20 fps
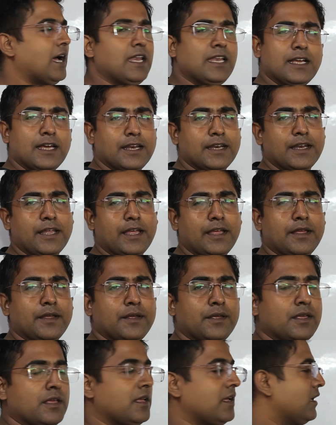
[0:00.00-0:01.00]
हल करना
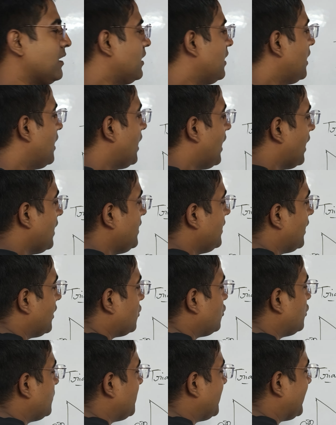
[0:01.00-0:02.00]
है अंडर
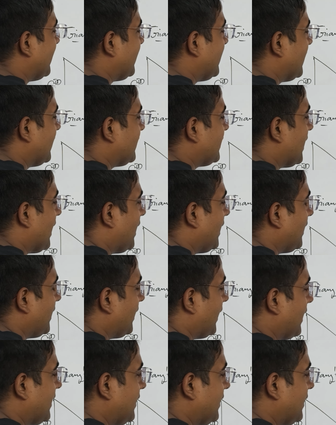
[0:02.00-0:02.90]
रूट में देखिए क्या है